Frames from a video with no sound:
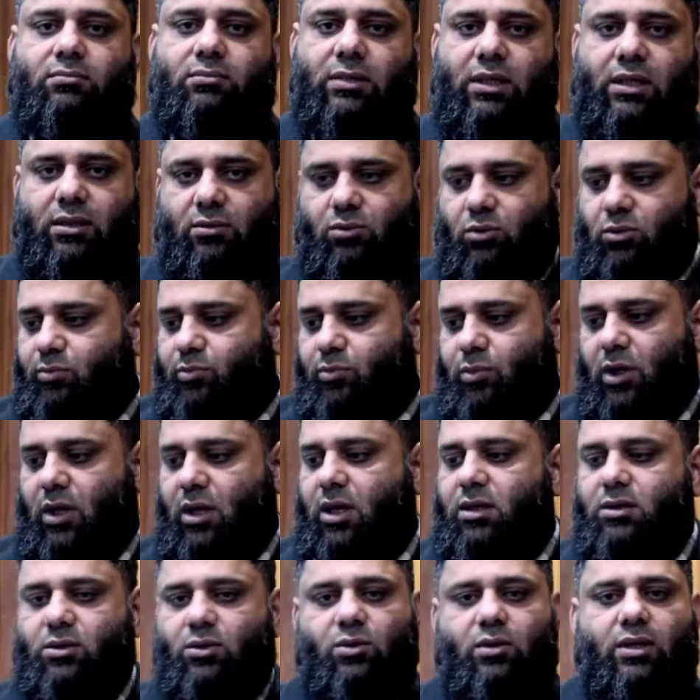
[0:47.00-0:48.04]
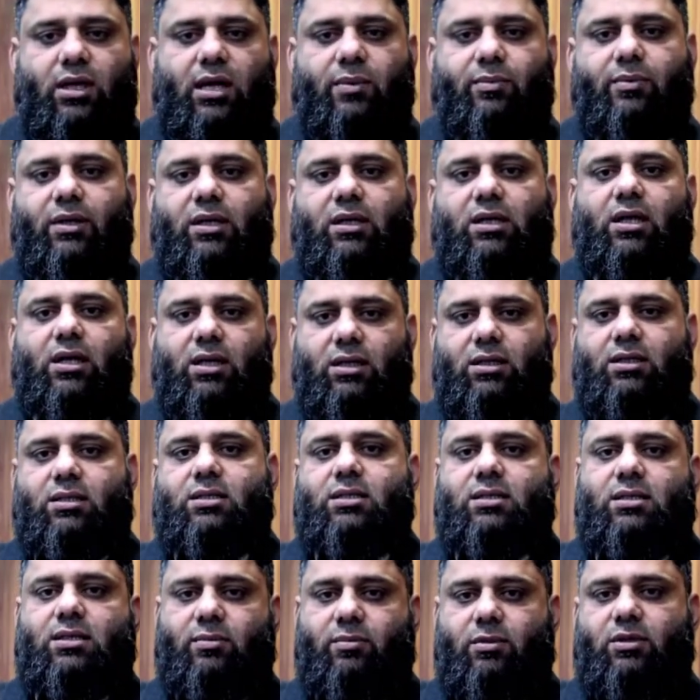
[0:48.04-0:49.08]
एक कोई प्रोडक्ट हो कि आप नहीं यार ये
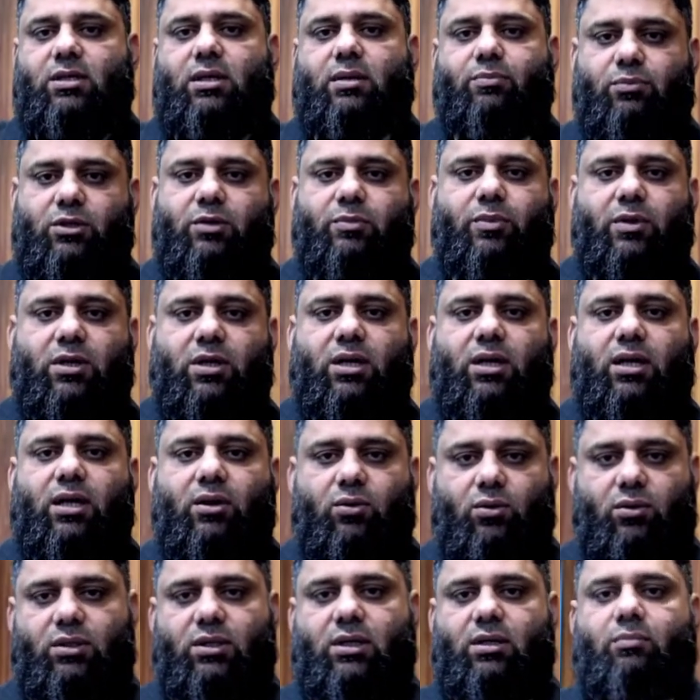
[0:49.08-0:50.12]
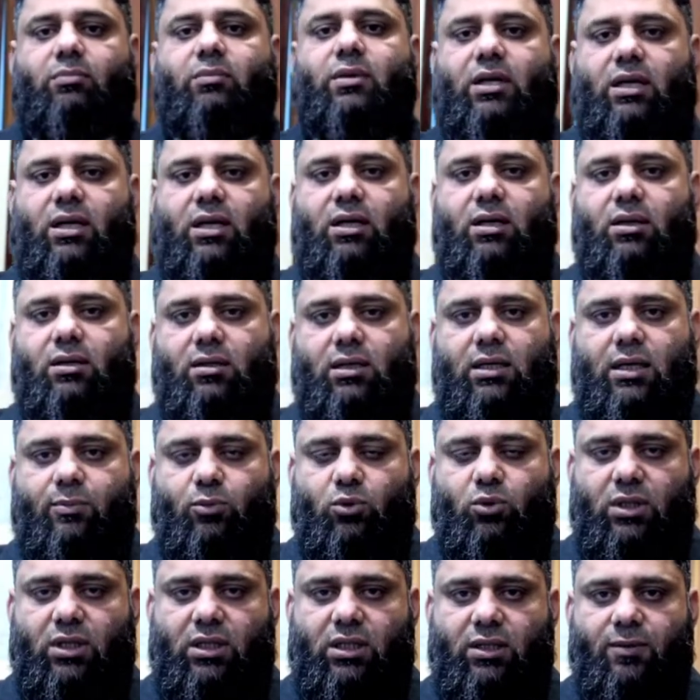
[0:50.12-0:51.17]
चीज़ है बस आप ये पकड़ लें और ये मैंने आपको
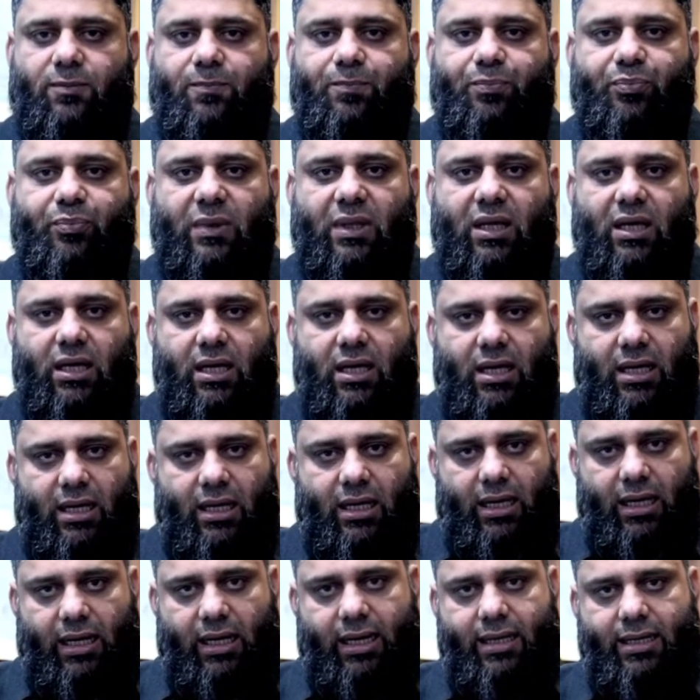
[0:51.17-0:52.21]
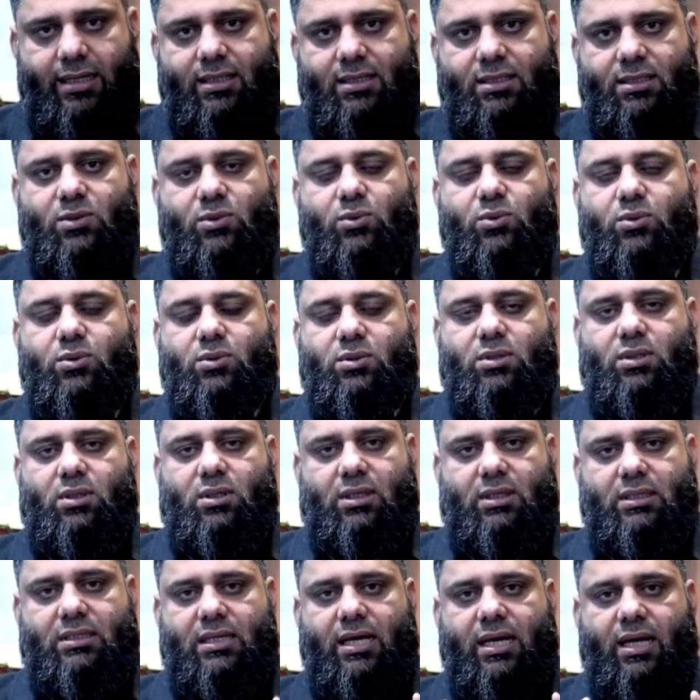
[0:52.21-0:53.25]
दे दी एटीट्यूड
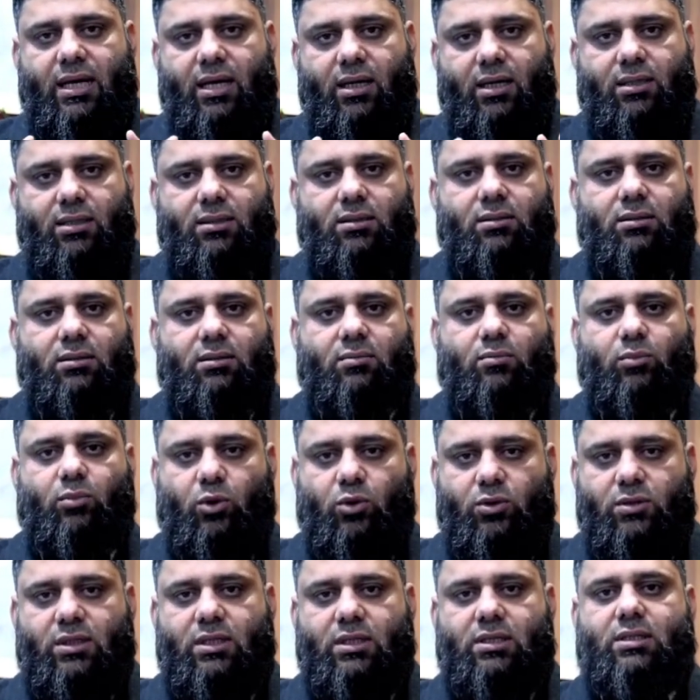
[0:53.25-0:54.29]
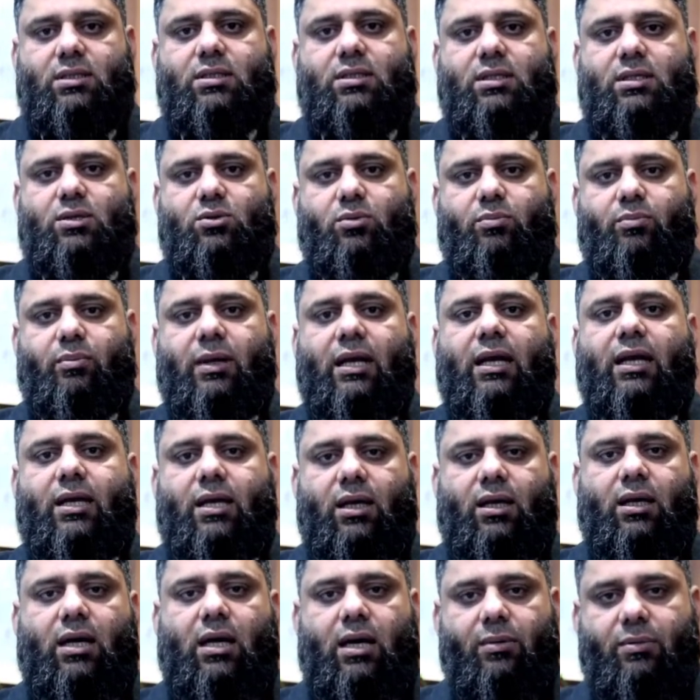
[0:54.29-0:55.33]
ज़ाहिर है बहुत सारी चीज़ें जो मिल के
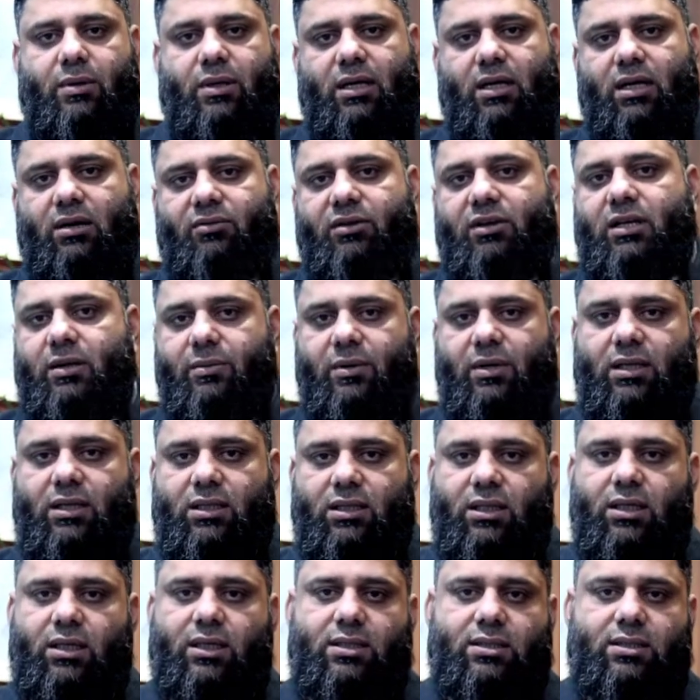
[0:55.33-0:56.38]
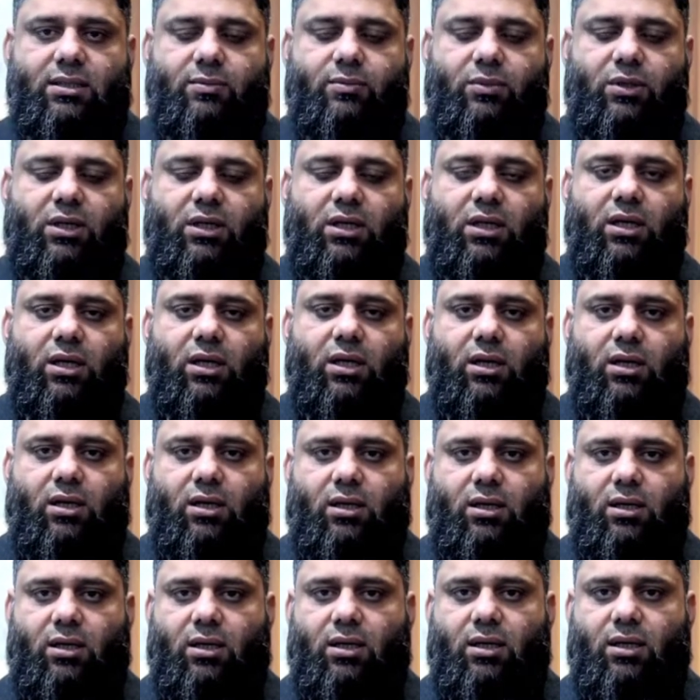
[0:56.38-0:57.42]
आपका एक रवैया बनाती हैं किसी भी
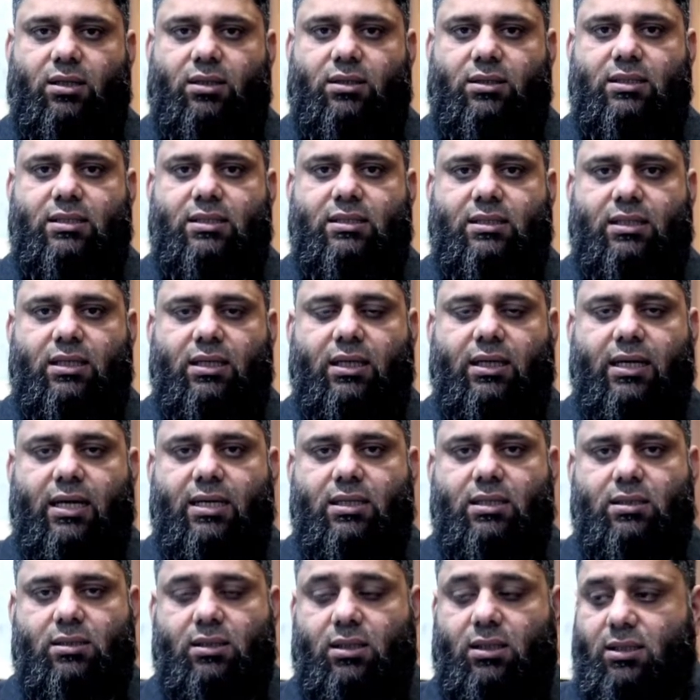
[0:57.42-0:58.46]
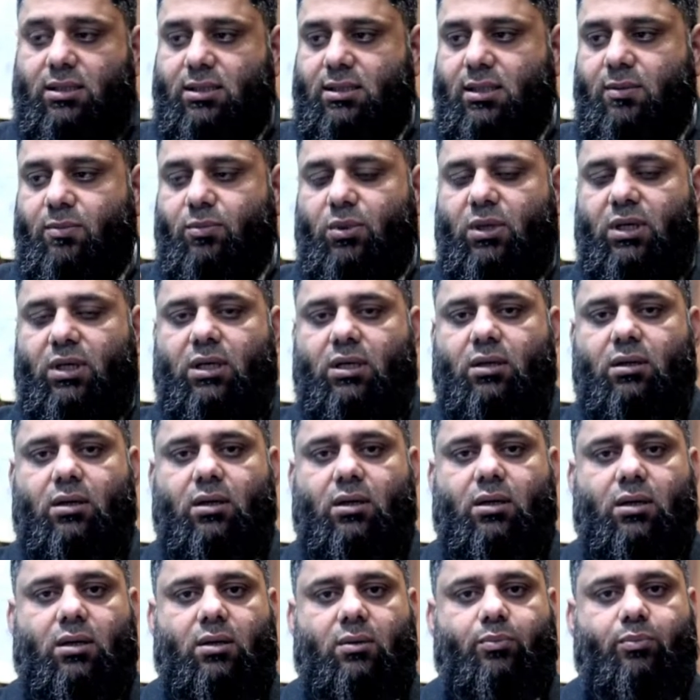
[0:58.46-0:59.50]
चीज़ के अगेंस्ट या किसी भी
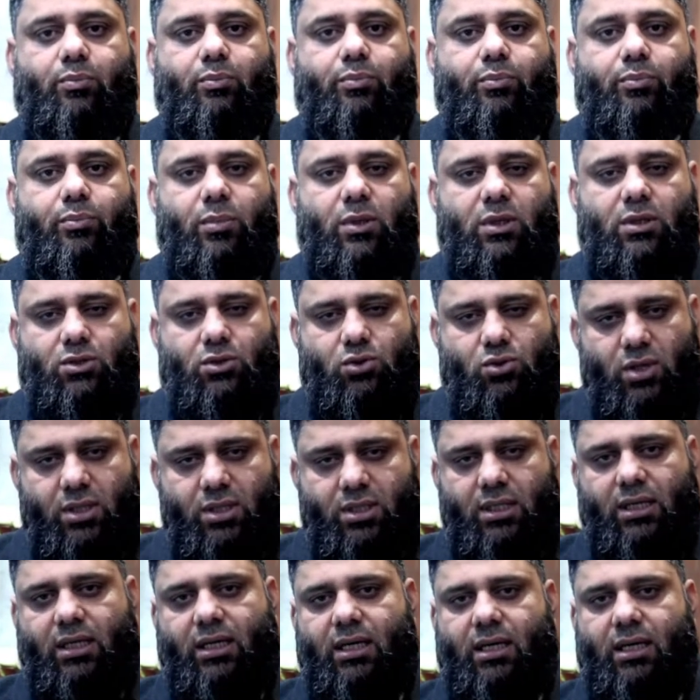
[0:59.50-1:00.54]
सिचुएशन के